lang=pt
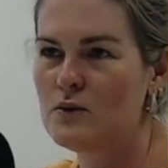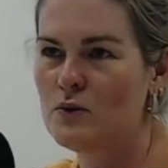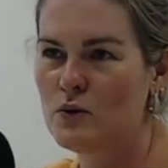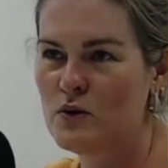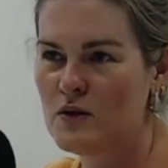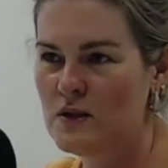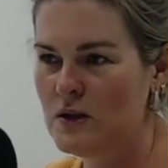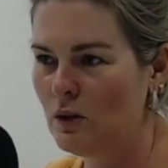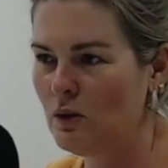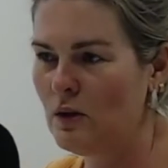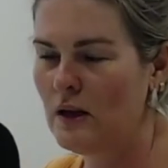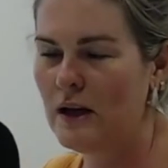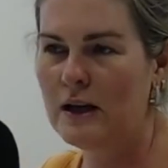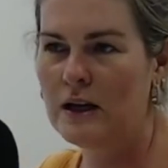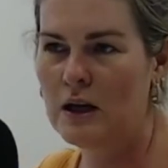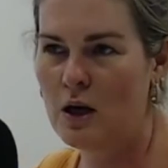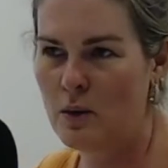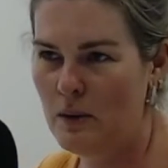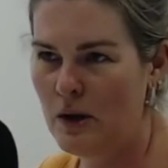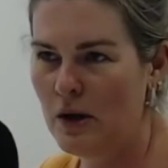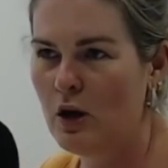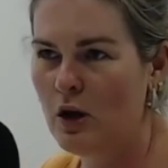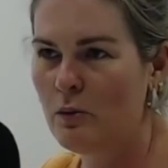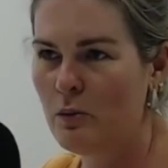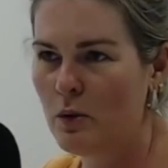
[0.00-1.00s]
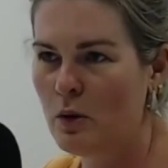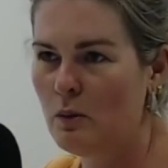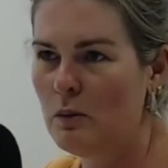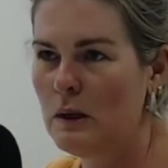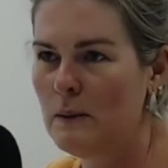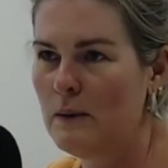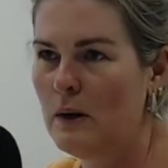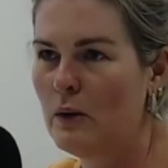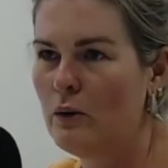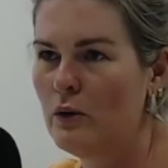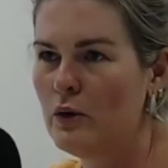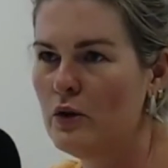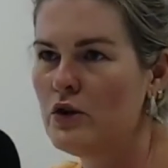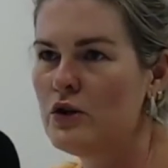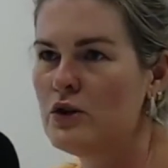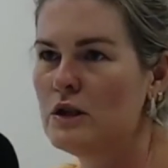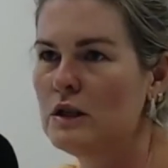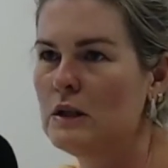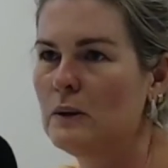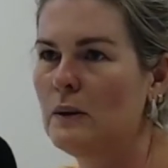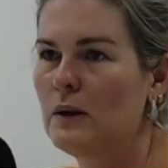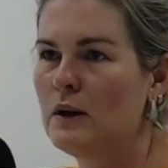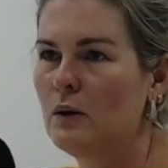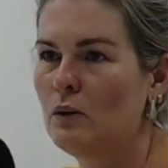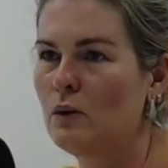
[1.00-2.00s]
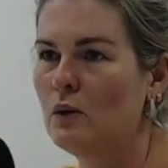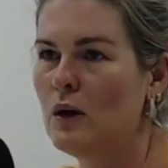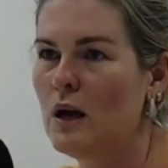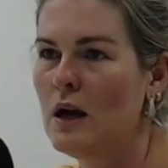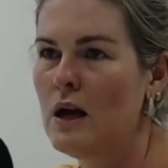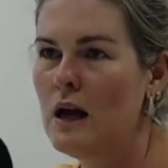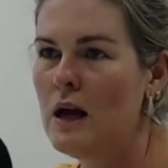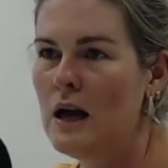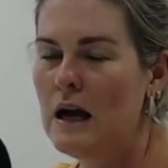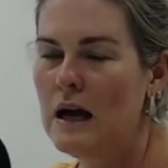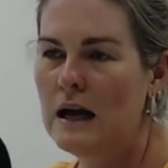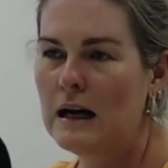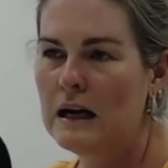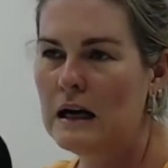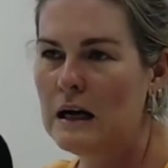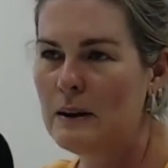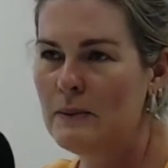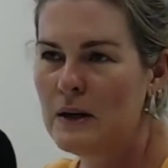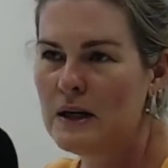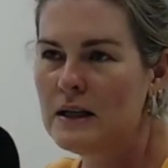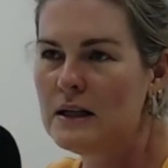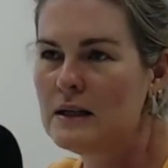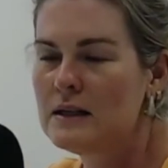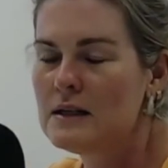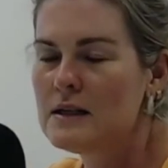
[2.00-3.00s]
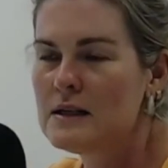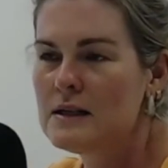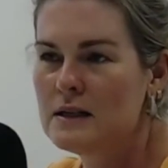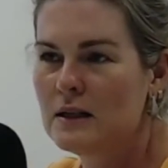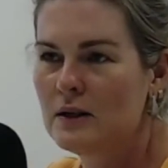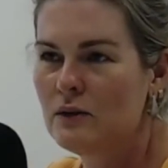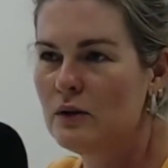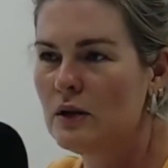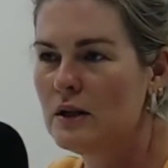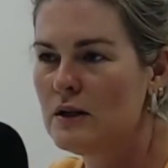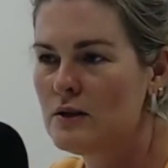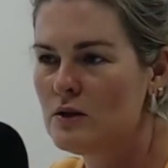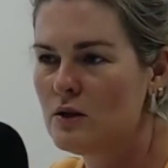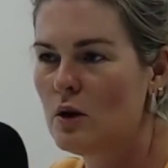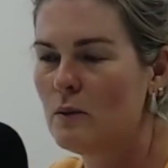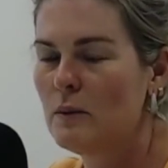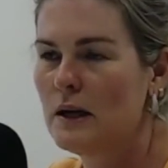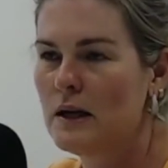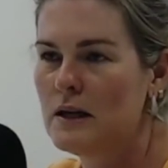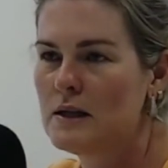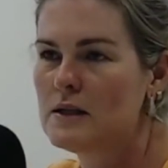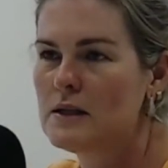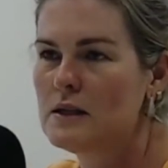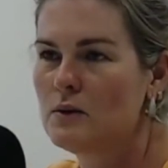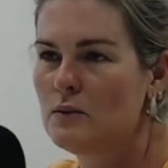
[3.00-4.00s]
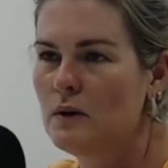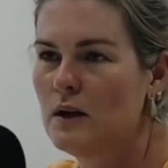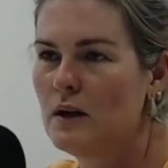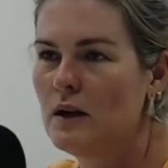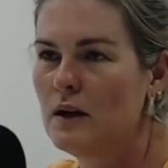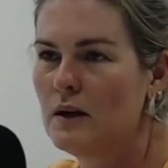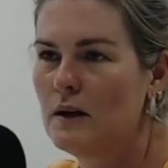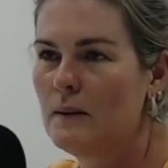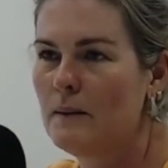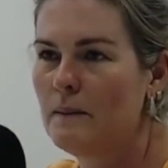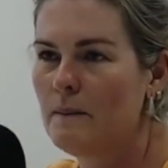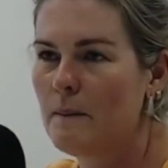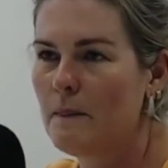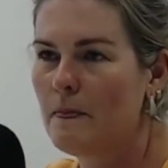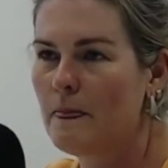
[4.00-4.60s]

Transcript: o celular, que é o maior problema hoje, então aquilo acaba cansando e eles começam a,